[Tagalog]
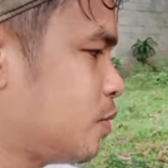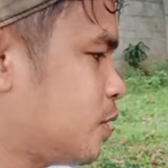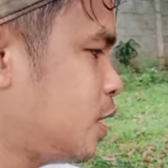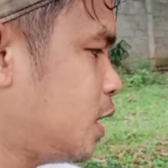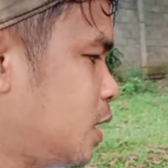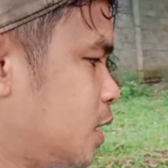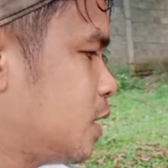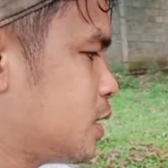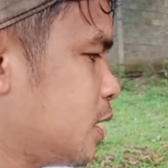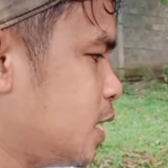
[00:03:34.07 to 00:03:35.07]
puti
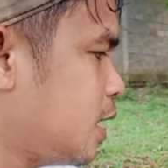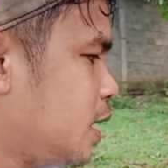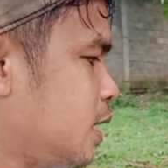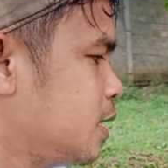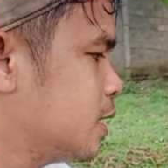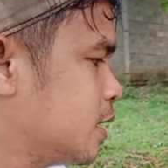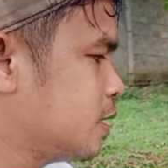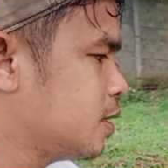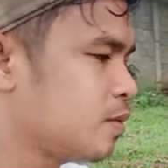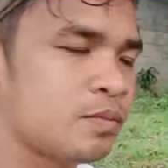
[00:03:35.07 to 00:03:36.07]
sa
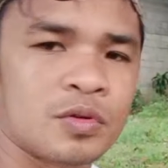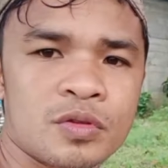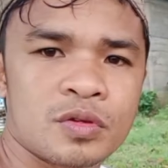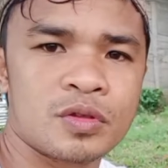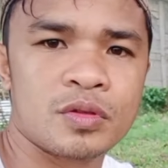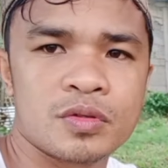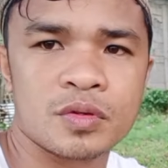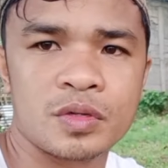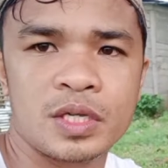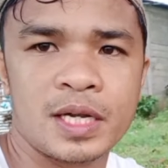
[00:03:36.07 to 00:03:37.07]
buntot
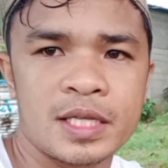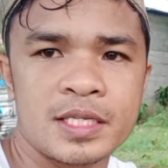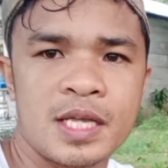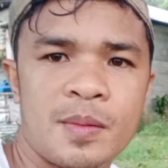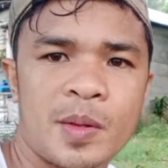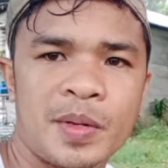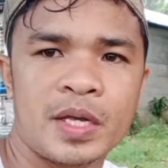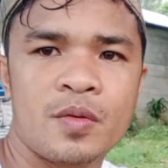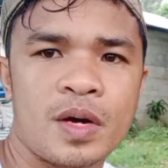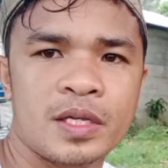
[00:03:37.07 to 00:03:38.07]
so hindi natin sila
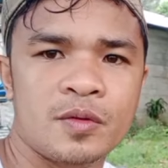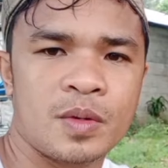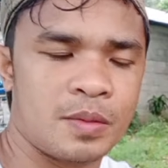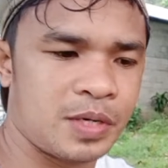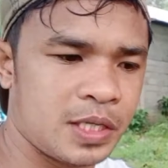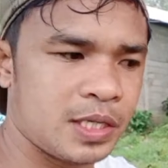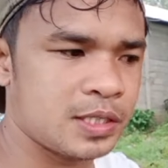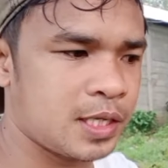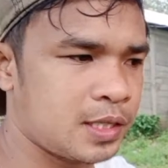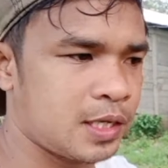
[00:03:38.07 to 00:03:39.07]
mapaliguan yung mga
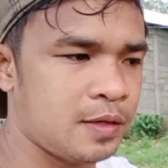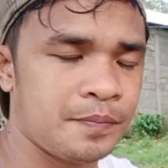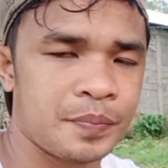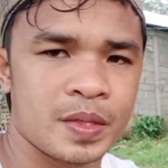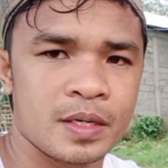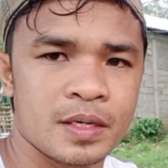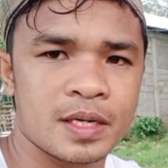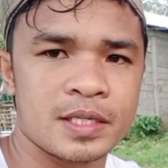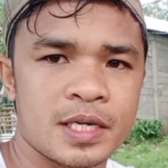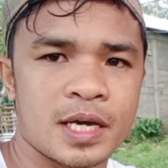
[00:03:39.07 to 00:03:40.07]
breeders natin
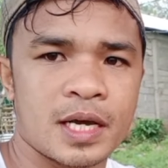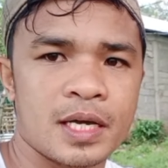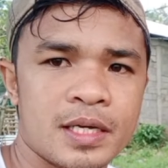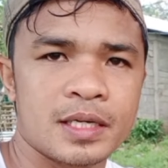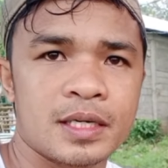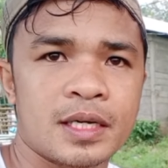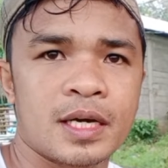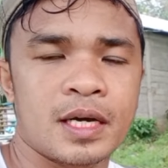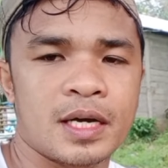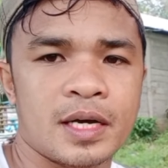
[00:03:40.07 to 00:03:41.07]
kasi nga
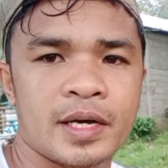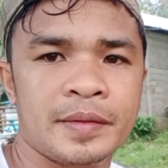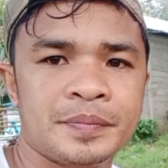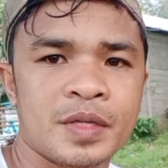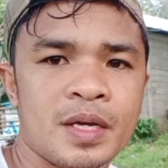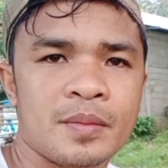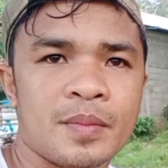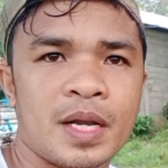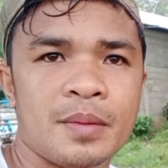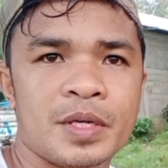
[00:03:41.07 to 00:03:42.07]
uh,
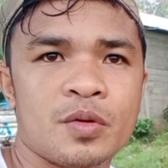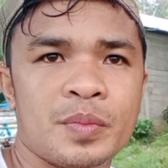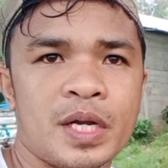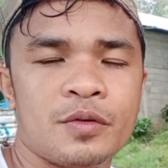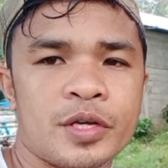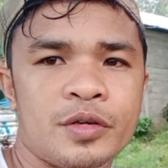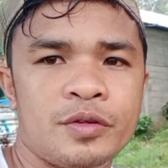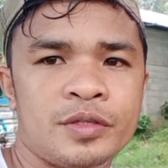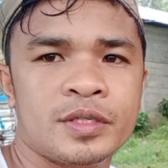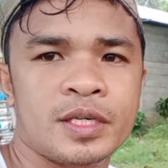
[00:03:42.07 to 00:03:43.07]
malamig yung panahon
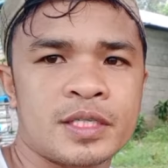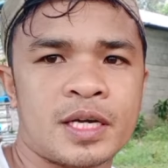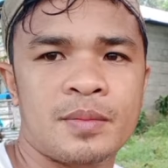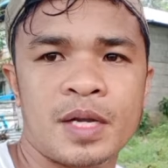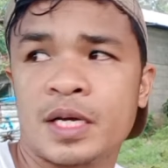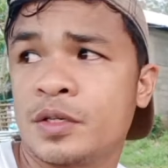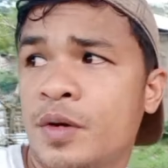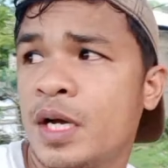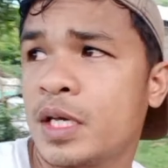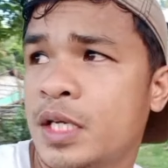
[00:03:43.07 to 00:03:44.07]
ngayon at saka malakas
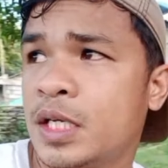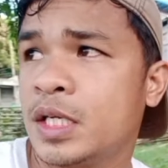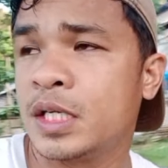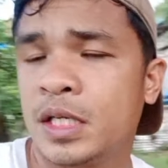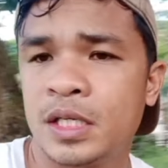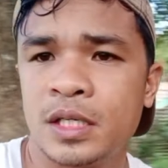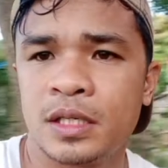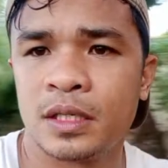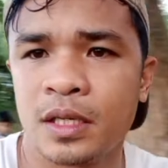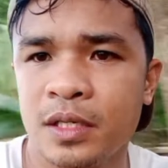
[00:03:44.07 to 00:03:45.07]
yung hangin
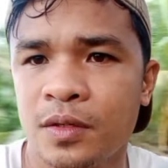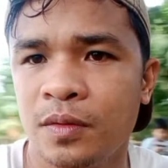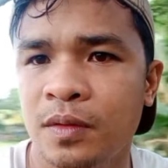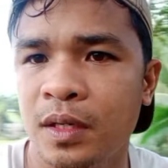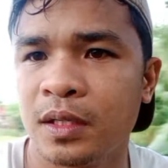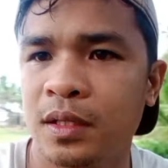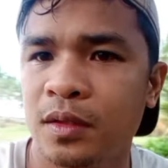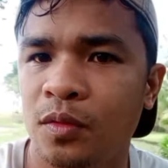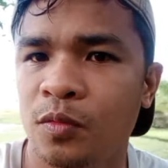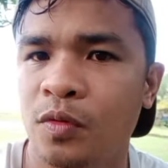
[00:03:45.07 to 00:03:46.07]
okay so at
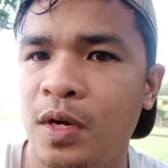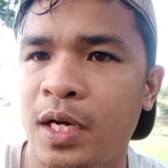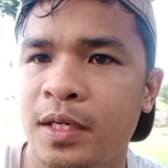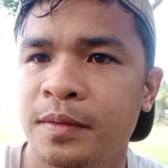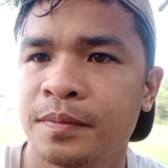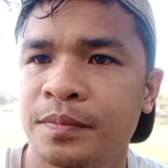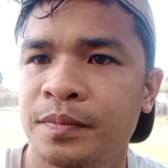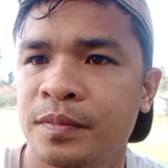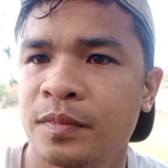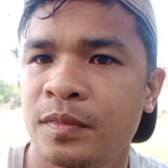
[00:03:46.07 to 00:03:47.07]
umuulan
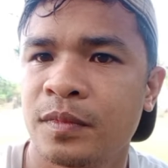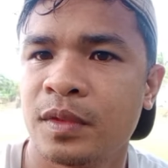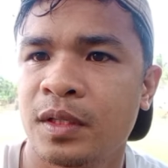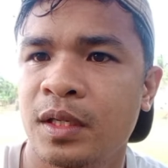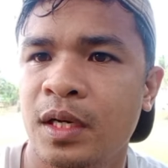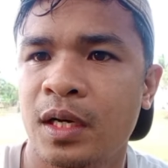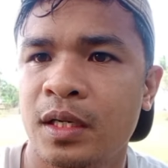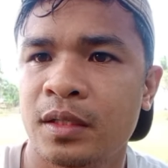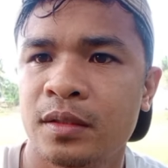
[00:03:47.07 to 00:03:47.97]
yan